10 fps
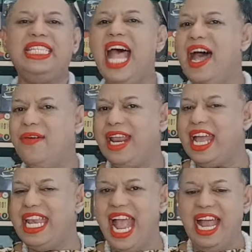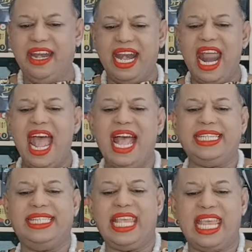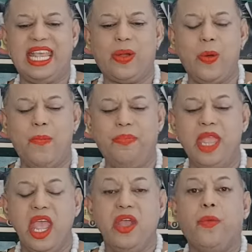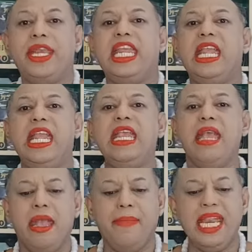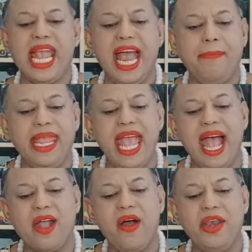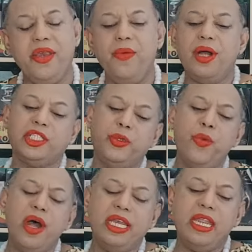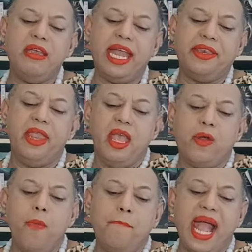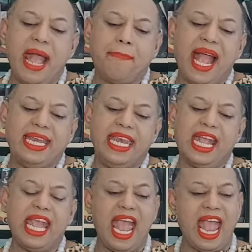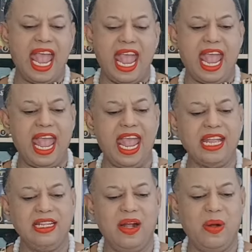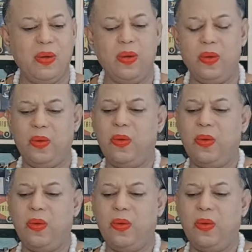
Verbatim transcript: ชาวลัคนาราศีกุมวันนี้เป็นการพยากรณ์ดวงช่วงเดือนกุมภาพันธ์นะคะ โอ้โห